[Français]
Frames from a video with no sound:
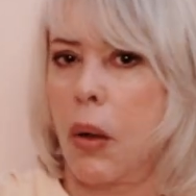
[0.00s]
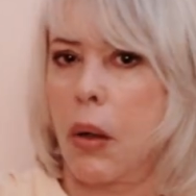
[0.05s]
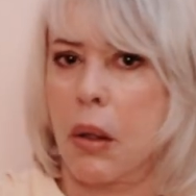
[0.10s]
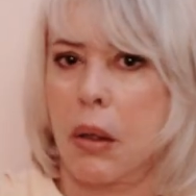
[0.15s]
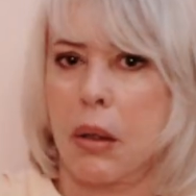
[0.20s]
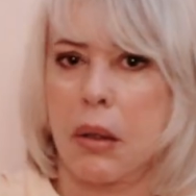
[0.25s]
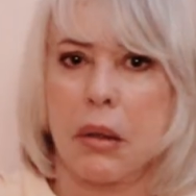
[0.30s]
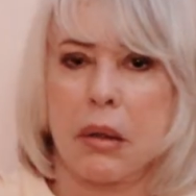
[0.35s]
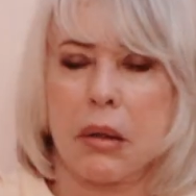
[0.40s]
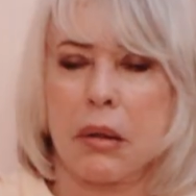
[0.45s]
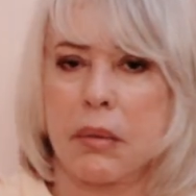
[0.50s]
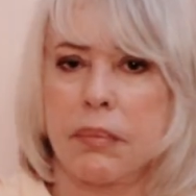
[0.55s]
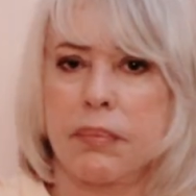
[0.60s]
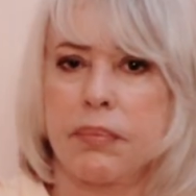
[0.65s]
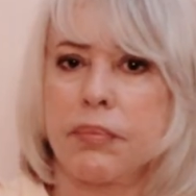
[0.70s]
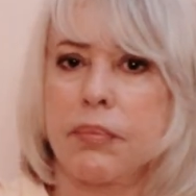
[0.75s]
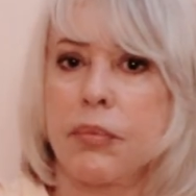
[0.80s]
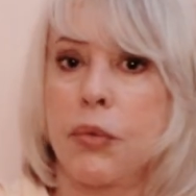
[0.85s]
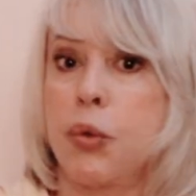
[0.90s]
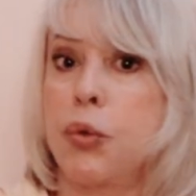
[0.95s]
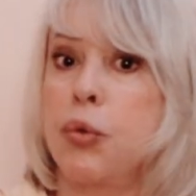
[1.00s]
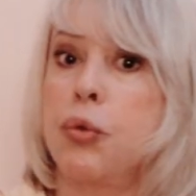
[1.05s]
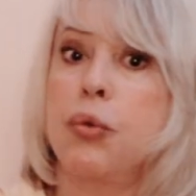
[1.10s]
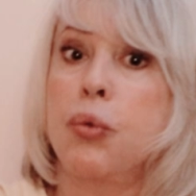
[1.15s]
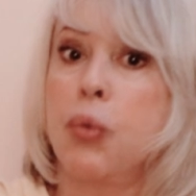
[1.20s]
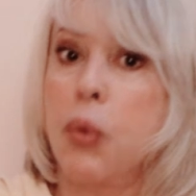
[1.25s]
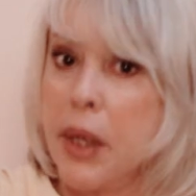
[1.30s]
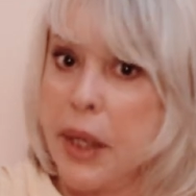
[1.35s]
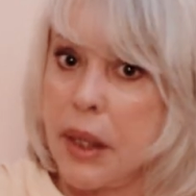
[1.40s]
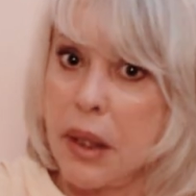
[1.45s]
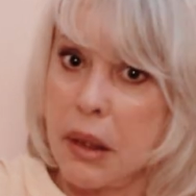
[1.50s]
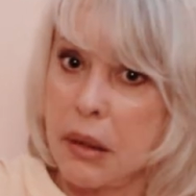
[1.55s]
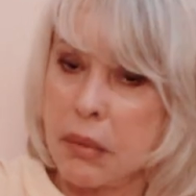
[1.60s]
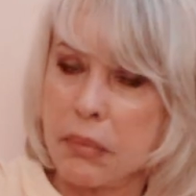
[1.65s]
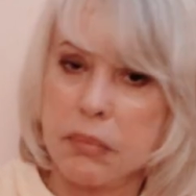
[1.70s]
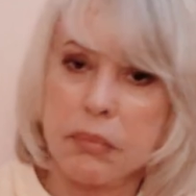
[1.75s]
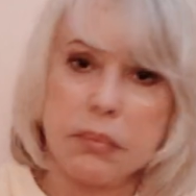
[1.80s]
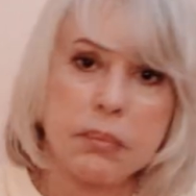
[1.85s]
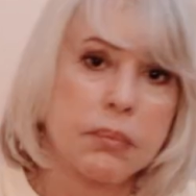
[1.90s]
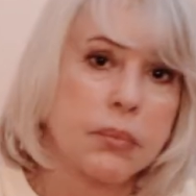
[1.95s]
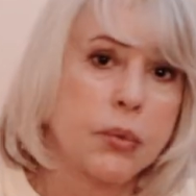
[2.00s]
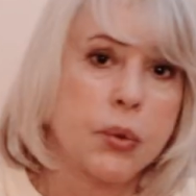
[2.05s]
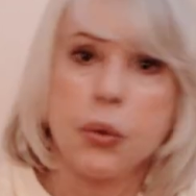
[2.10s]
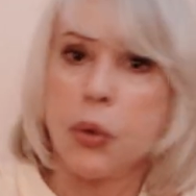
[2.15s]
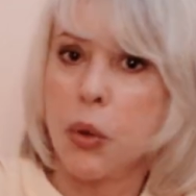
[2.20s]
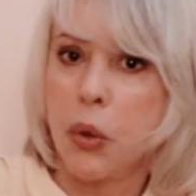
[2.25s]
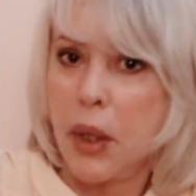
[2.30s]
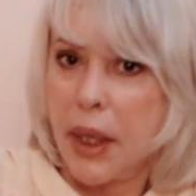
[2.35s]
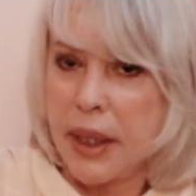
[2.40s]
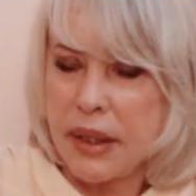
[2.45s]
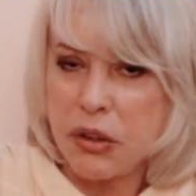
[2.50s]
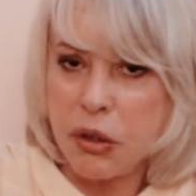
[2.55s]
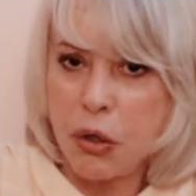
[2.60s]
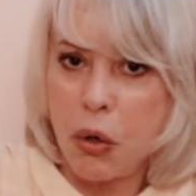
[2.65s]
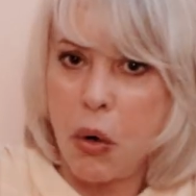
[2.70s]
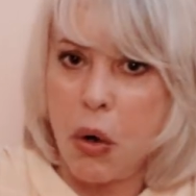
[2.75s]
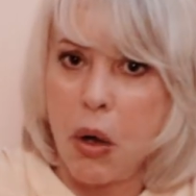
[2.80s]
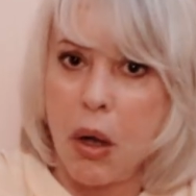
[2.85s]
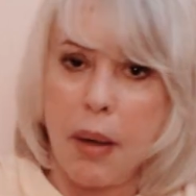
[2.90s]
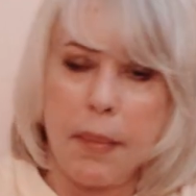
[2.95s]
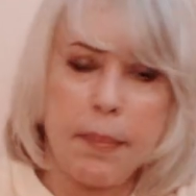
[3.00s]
euh, de nouer une relation,